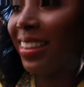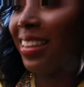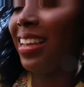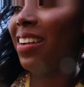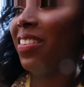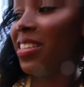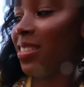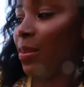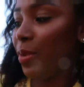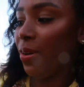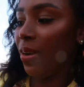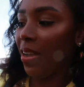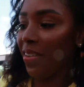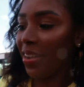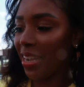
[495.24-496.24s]
Dije, a ver si me
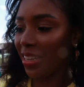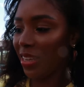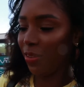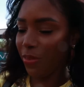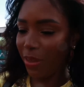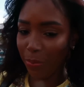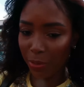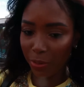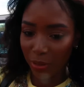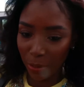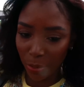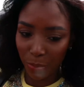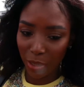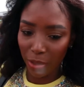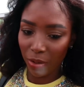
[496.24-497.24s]
lo lavan aquí bien, pero
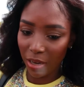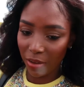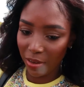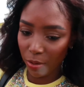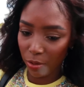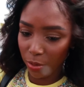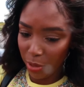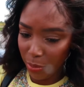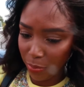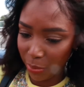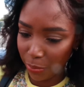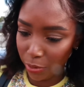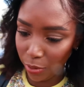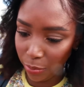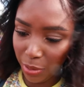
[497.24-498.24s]
tengo miedo de lavarlo yo
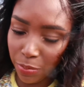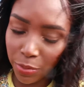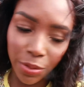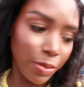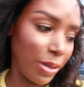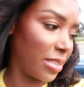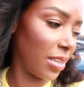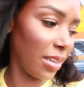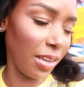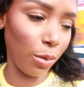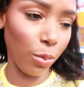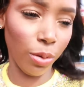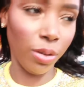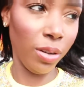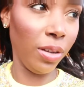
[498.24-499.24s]
misma por lo mismo. A veces que
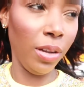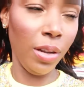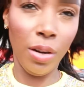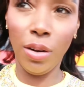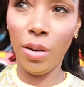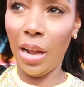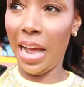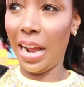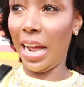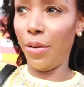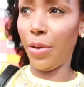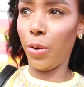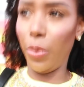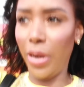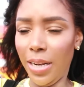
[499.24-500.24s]
lo
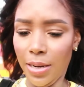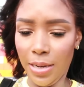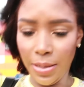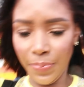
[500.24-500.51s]
acabe con él.